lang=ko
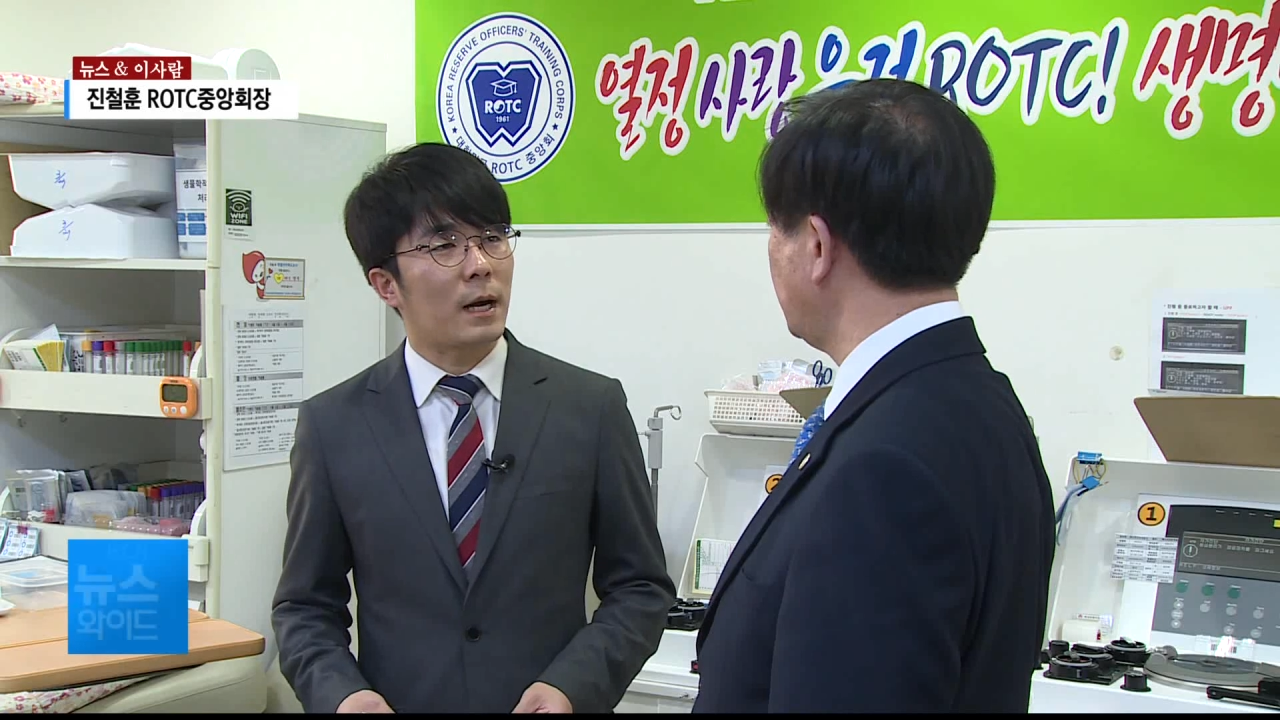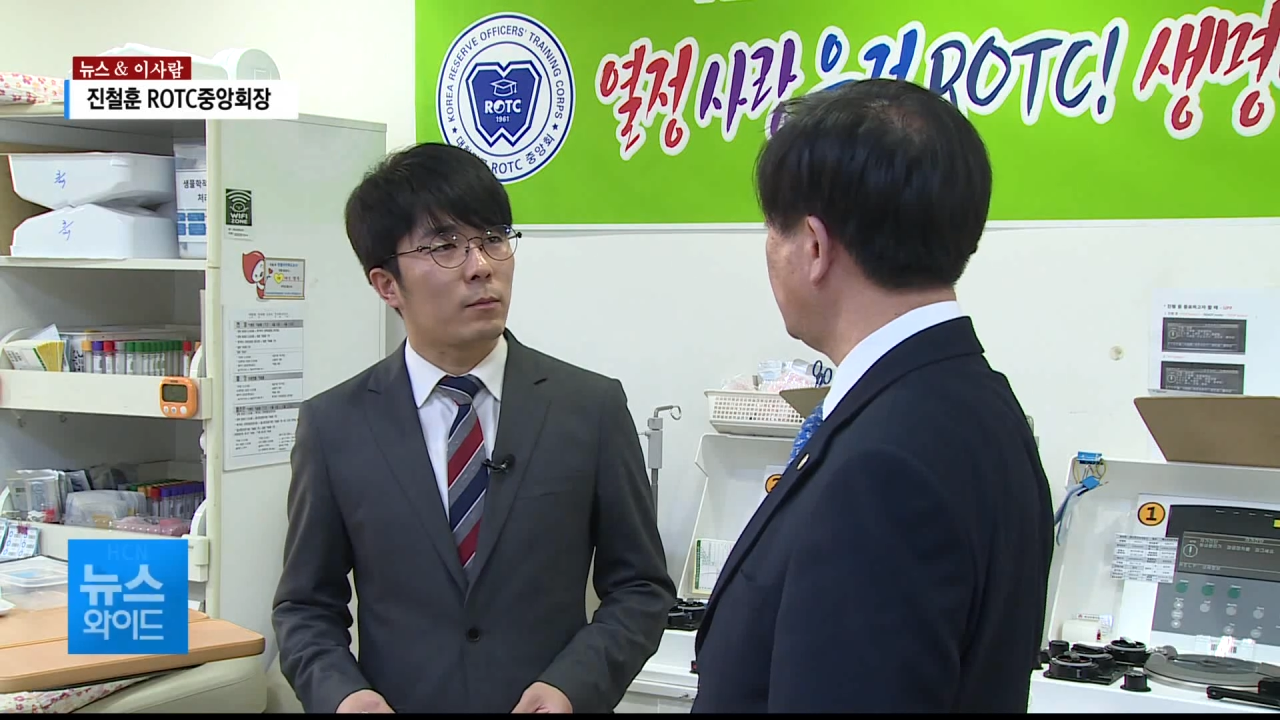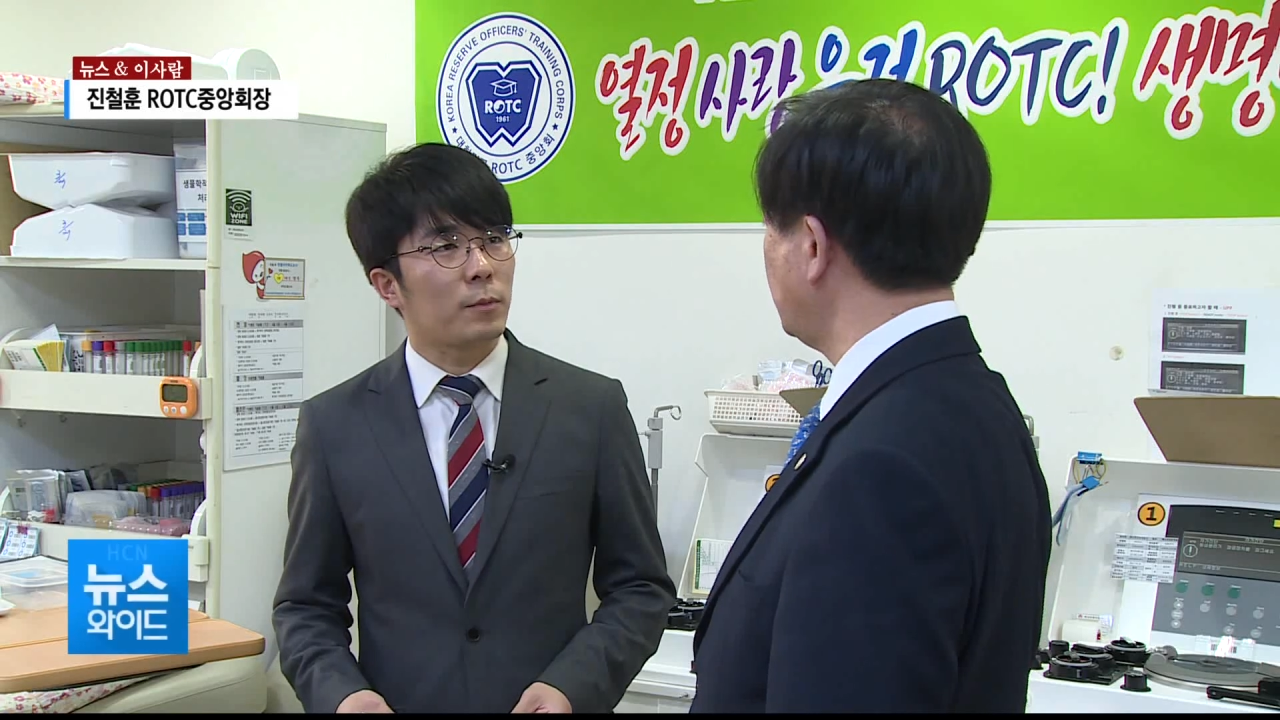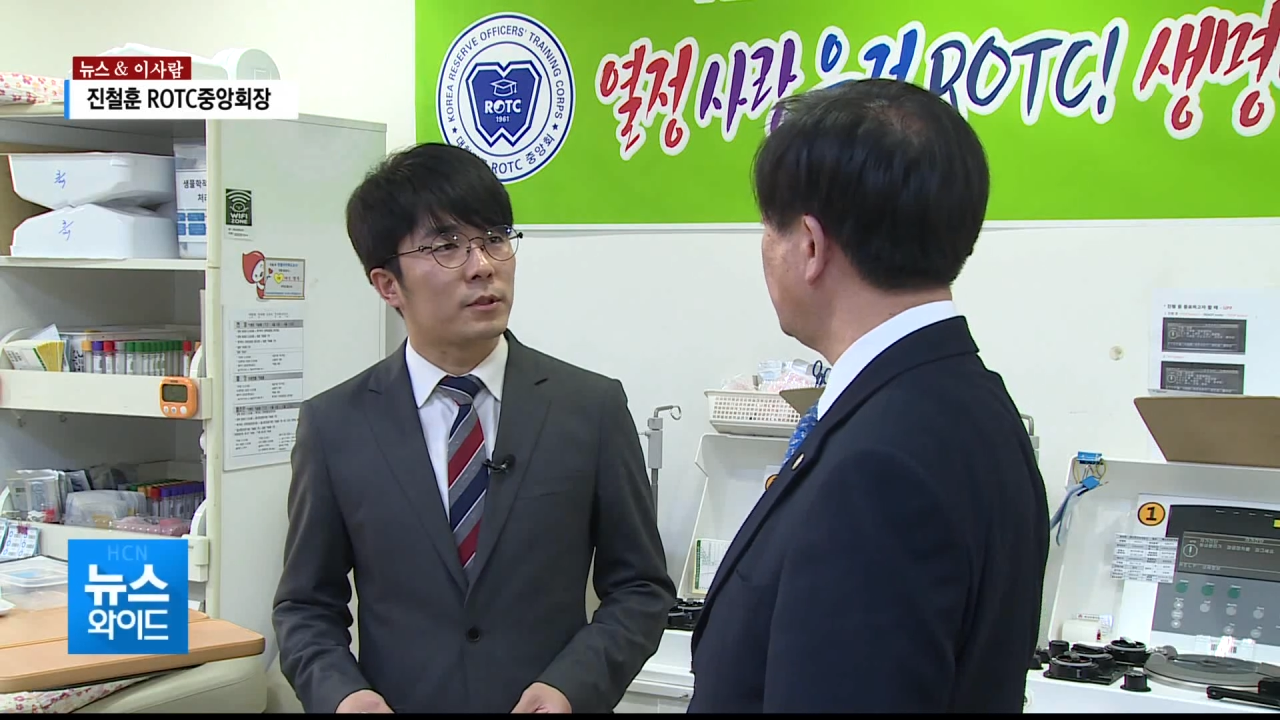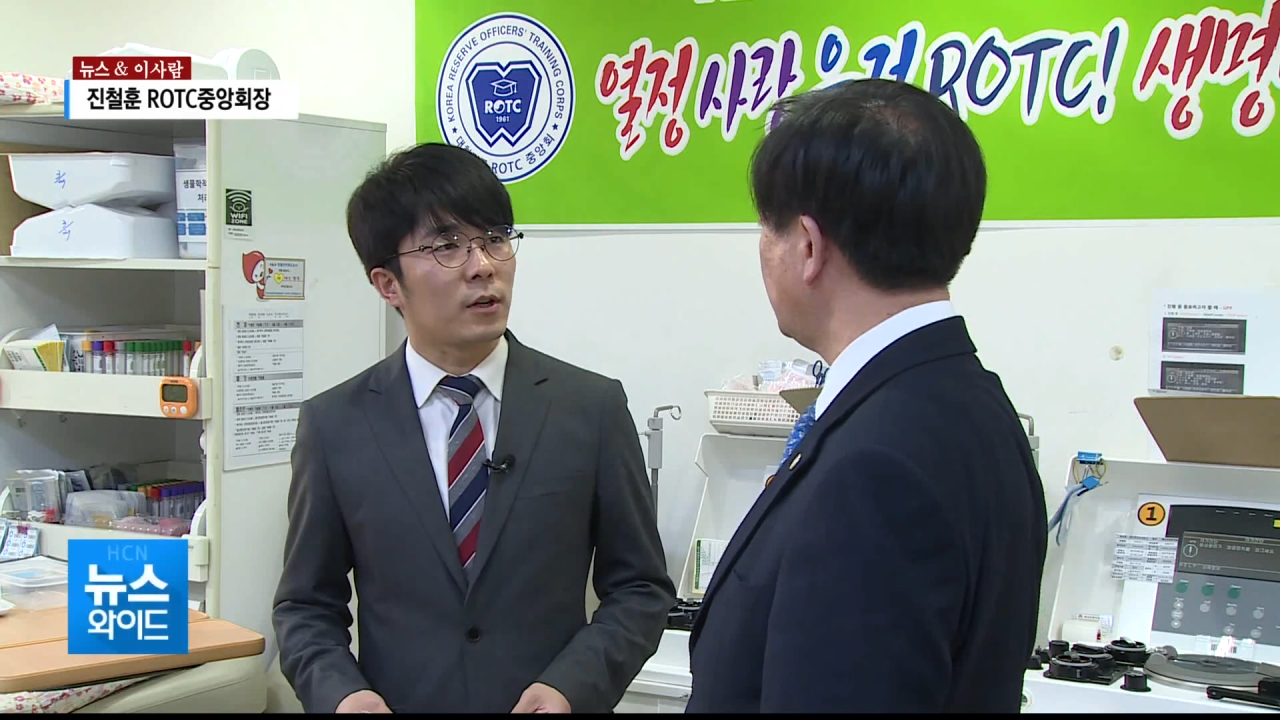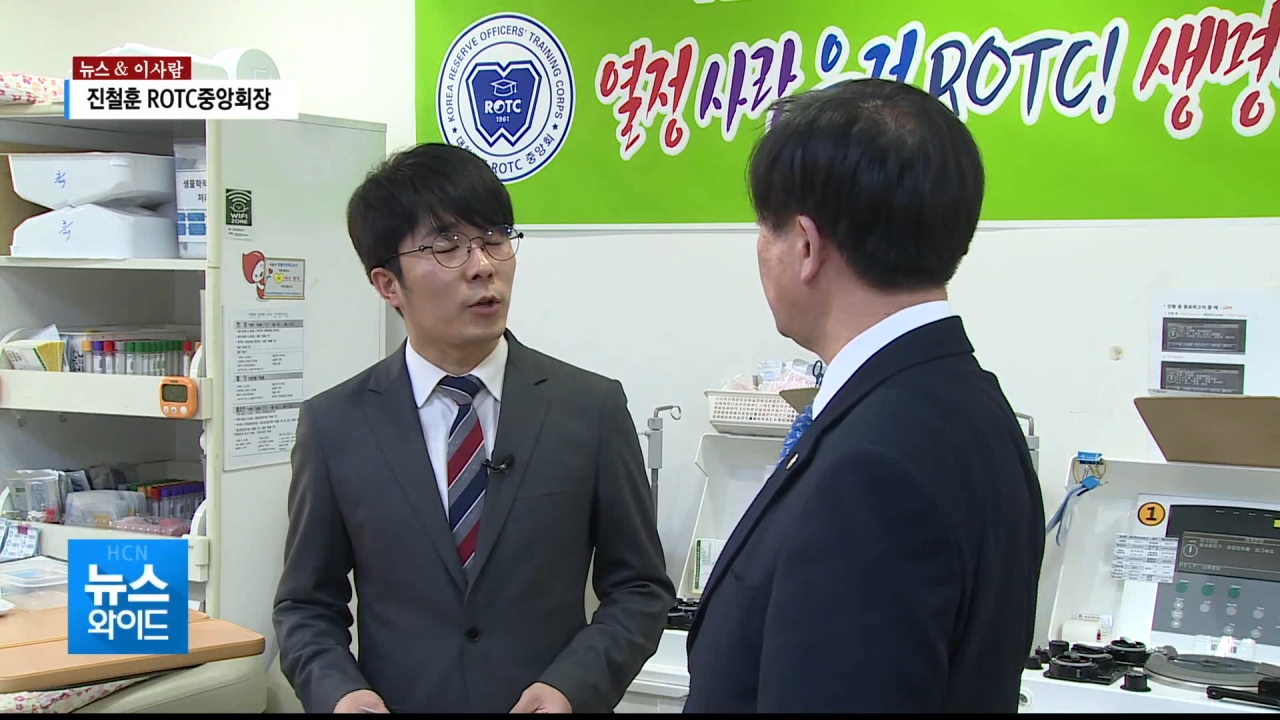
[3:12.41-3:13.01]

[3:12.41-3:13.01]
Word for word: 방법들